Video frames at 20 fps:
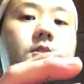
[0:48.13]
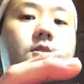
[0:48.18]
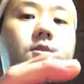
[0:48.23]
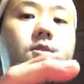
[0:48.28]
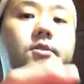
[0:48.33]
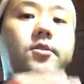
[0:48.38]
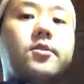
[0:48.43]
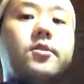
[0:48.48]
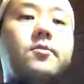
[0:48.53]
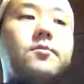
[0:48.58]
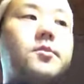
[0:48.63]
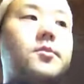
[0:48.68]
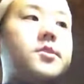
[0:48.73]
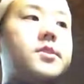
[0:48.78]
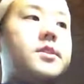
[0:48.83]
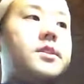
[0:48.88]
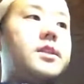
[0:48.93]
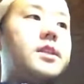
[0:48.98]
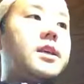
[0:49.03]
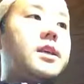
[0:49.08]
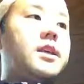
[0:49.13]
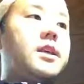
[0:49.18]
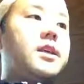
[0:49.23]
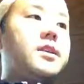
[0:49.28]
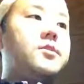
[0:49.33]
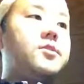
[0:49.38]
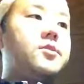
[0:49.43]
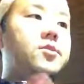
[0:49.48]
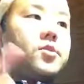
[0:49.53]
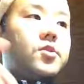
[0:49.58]
と思って
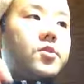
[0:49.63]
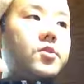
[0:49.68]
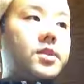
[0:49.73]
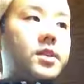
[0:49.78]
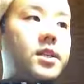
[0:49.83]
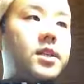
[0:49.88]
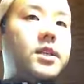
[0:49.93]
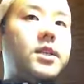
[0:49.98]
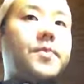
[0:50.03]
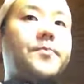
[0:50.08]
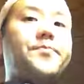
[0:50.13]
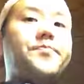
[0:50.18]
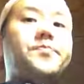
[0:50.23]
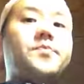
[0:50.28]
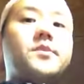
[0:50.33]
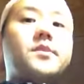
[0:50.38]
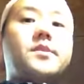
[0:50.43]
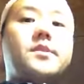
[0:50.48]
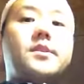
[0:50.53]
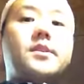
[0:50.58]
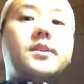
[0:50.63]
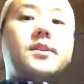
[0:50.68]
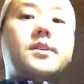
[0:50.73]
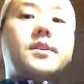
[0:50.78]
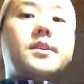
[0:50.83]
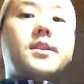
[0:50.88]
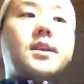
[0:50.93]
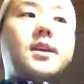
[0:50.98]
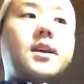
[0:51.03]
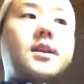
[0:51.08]
いるのに実
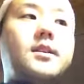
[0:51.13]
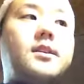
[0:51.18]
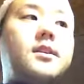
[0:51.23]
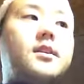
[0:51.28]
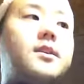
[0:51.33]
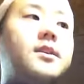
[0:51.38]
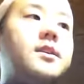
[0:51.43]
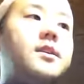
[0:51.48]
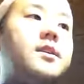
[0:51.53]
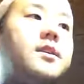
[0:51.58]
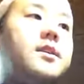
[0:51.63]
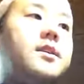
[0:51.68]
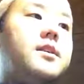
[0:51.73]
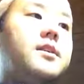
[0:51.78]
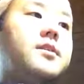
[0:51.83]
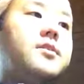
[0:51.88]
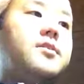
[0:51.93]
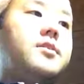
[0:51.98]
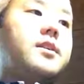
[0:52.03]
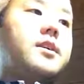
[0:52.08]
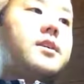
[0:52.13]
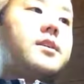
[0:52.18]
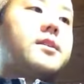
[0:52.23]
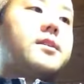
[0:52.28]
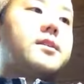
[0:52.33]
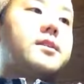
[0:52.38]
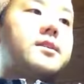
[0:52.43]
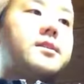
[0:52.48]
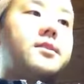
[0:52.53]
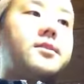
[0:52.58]
際に人間の
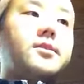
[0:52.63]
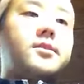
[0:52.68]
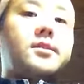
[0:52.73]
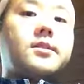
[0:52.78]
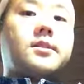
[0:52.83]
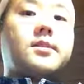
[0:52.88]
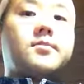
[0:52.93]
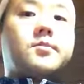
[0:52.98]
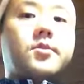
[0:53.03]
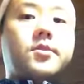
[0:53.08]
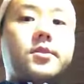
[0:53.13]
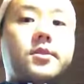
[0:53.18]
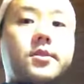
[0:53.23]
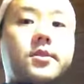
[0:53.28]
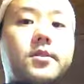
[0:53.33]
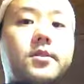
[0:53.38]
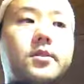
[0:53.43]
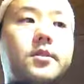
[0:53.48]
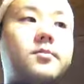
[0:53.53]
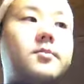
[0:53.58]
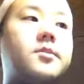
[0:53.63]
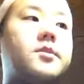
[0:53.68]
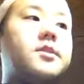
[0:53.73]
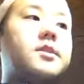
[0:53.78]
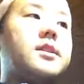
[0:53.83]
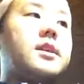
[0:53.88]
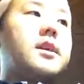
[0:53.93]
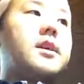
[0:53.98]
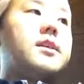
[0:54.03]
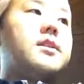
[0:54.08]
体にとって最も
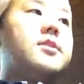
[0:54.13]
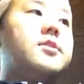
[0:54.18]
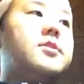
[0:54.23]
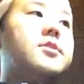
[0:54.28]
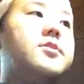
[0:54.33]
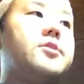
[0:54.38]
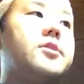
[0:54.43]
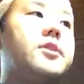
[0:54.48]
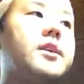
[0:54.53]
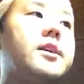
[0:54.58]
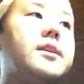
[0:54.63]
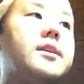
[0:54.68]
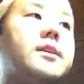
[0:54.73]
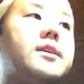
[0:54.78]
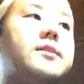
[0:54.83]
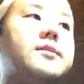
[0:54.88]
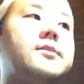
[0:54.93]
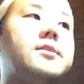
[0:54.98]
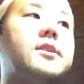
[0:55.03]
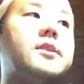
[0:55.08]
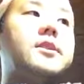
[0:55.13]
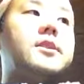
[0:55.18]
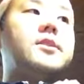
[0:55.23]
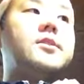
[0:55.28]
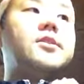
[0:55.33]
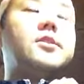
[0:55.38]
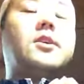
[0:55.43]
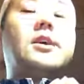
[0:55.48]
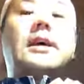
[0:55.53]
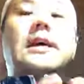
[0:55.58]
多量の
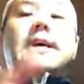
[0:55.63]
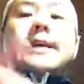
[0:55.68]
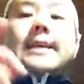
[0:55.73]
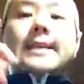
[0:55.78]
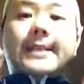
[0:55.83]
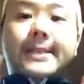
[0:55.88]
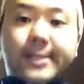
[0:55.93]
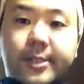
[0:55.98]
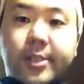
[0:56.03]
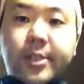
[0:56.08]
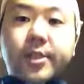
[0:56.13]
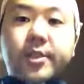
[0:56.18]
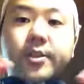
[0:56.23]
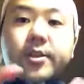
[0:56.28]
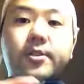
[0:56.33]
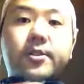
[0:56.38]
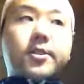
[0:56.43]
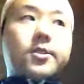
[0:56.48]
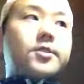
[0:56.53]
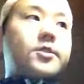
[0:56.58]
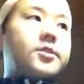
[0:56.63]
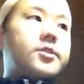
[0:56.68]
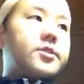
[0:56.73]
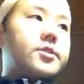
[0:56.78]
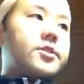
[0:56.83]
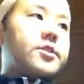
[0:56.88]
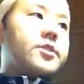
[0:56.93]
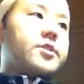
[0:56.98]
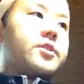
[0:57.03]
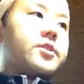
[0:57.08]
エネルギーを必要とす
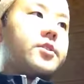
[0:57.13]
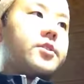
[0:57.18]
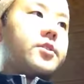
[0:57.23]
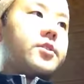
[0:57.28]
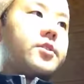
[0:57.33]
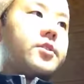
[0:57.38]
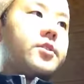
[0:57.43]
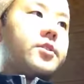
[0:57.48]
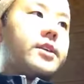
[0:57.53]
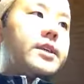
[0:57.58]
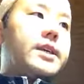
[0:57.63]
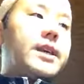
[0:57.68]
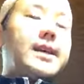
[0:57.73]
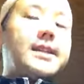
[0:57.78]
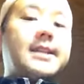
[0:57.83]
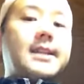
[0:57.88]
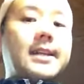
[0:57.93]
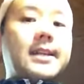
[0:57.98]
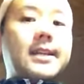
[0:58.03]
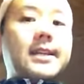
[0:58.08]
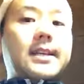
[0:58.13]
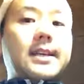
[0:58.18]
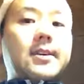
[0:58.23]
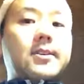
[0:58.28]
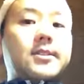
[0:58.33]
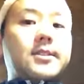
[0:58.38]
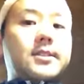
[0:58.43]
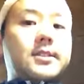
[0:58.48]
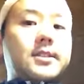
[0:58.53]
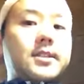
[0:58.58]
る行為が何
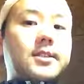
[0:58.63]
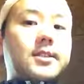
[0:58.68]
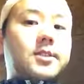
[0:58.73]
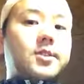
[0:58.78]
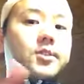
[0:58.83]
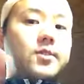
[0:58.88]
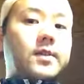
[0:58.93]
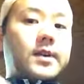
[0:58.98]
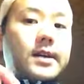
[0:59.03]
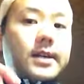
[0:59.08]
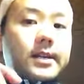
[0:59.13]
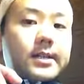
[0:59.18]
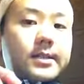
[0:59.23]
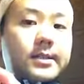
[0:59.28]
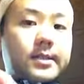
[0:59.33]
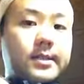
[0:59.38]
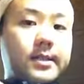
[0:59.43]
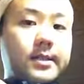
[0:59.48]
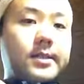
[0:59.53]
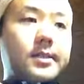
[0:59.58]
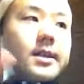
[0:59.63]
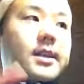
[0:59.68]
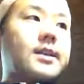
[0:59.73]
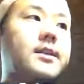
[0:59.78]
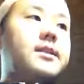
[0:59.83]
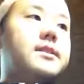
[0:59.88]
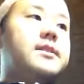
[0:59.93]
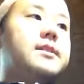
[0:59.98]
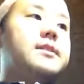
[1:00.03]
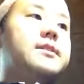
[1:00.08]
かを知ってる人は少な
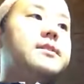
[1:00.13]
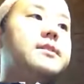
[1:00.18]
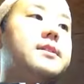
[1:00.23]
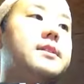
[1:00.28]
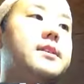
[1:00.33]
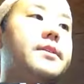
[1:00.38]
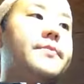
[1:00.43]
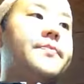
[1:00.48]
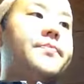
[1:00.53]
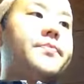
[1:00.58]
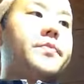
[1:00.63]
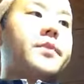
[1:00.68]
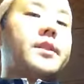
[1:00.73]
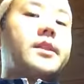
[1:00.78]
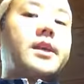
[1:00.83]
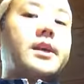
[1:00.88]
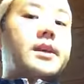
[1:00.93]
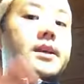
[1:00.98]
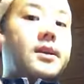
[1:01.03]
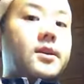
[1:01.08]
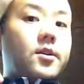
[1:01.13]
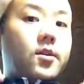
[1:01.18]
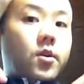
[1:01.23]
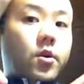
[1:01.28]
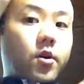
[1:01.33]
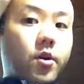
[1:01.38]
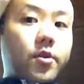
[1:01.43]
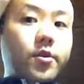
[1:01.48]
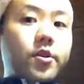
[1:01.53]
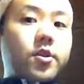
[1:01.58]
いんですねで
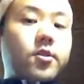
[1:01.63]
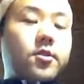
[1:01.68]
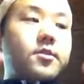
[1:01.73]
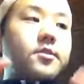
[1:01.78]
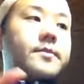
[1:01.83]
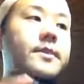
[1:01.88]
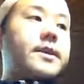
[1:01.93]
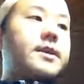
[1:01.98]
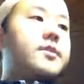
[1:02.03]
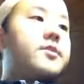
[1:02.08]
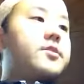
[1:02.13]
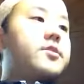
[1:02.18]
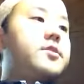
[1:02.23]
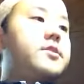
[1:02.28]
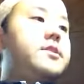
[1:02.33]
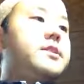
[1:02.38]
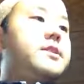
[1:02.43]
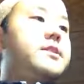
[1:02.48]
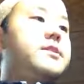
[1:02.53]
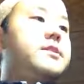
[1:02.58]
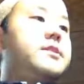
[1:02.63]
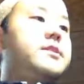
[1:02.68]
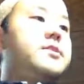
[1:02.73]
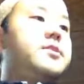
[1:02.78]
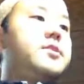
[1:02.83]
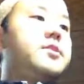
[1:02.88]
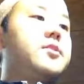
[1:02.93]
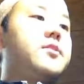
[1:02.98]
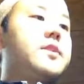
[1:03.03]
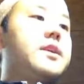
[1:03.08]
驚くべきことにですね
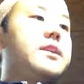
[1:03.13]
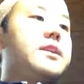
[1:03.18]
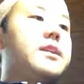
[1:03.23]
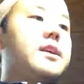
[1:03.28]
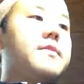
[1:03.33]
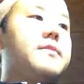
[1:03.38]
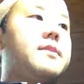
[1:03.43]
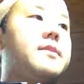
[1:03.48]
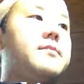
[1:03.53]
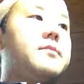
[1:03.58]
それは食べ